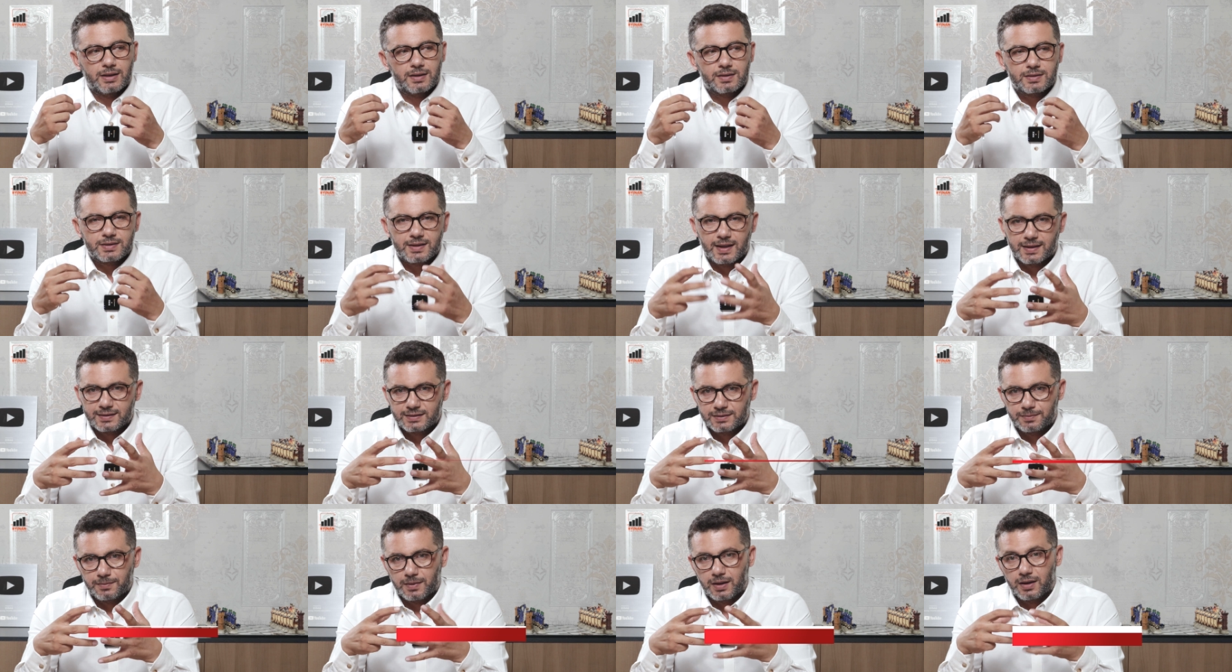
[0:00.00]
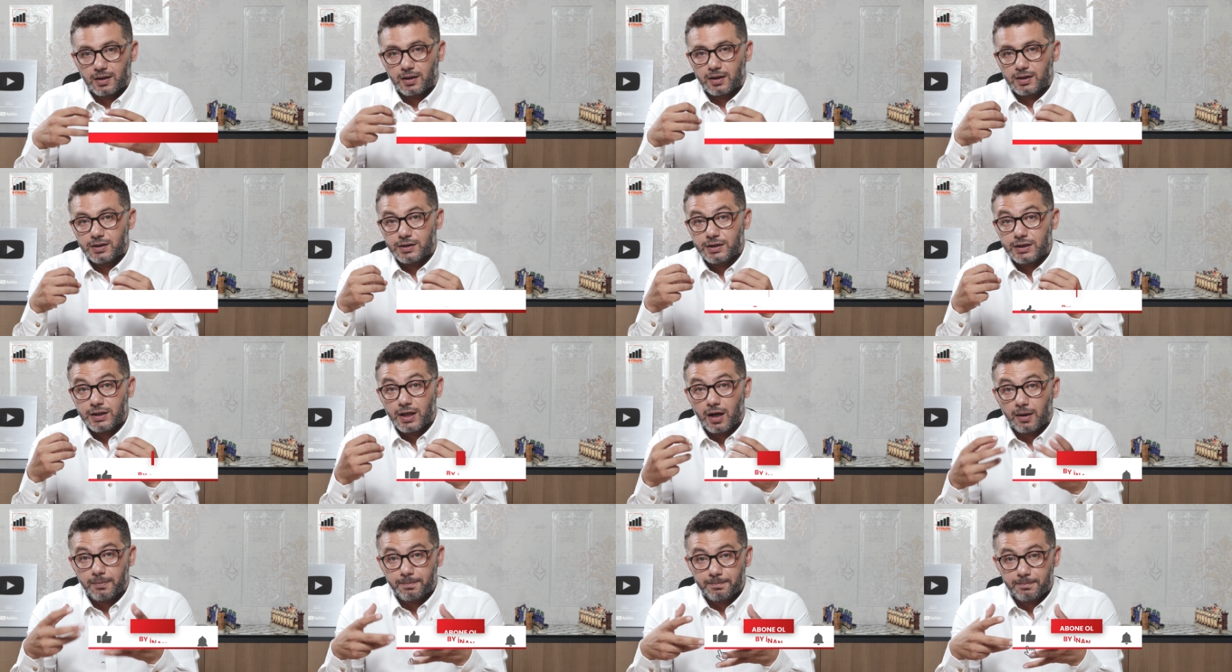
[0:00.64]
satma,
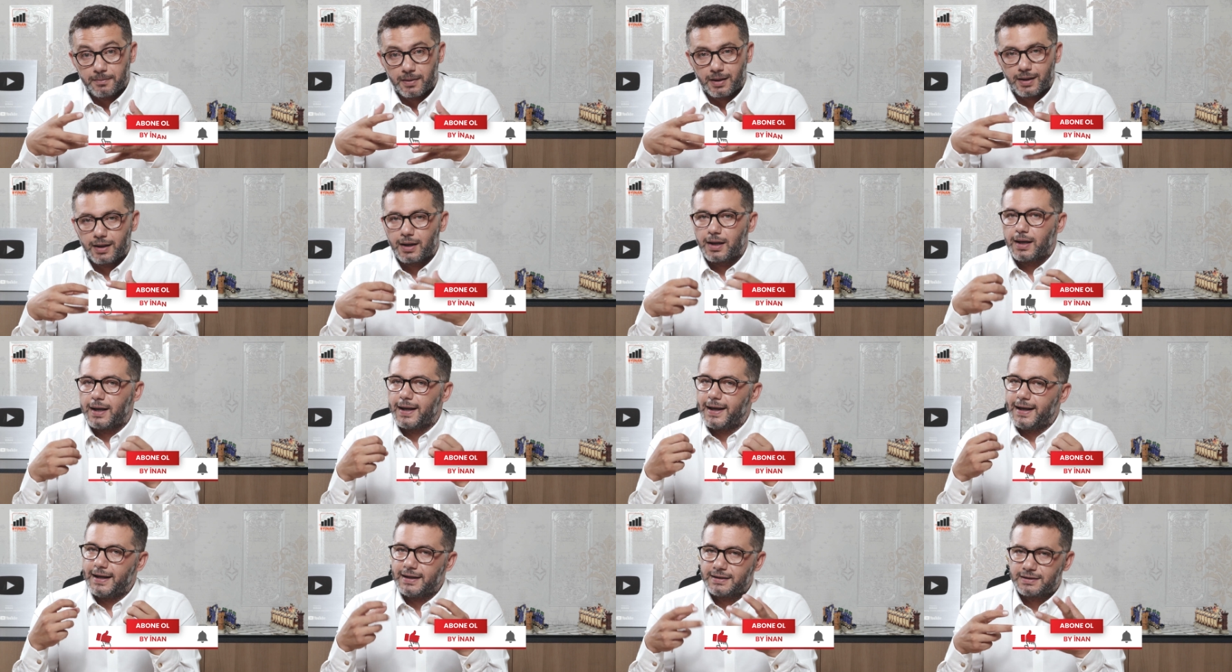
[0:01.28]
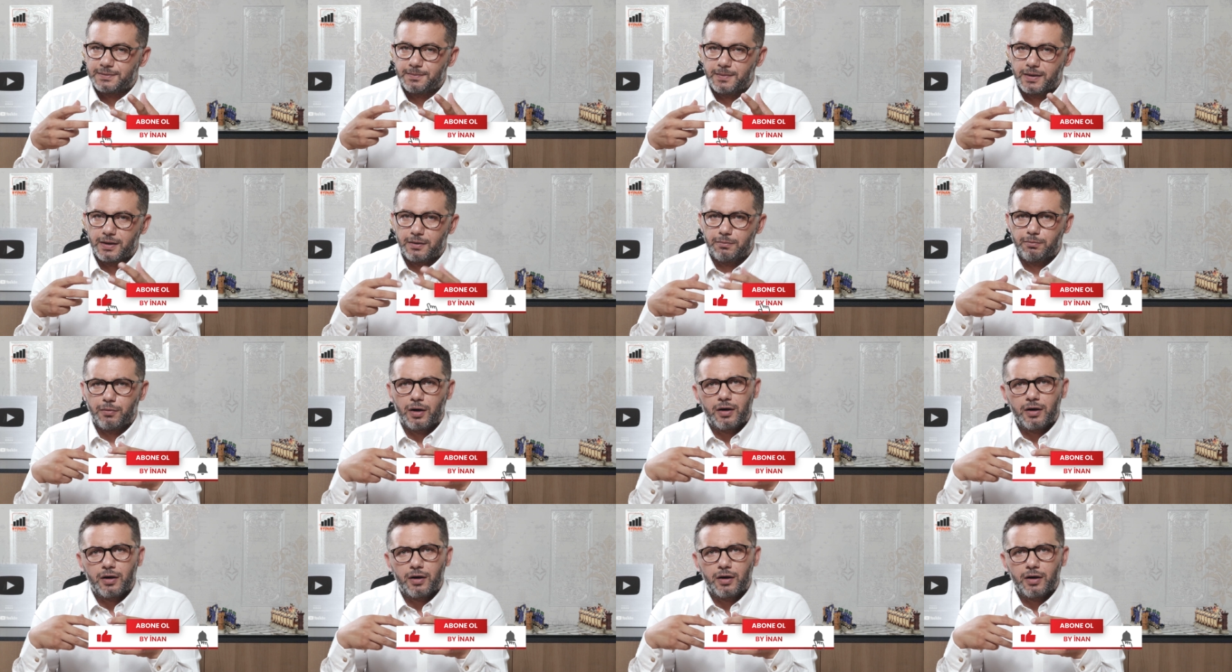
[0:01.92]
yapma, etme.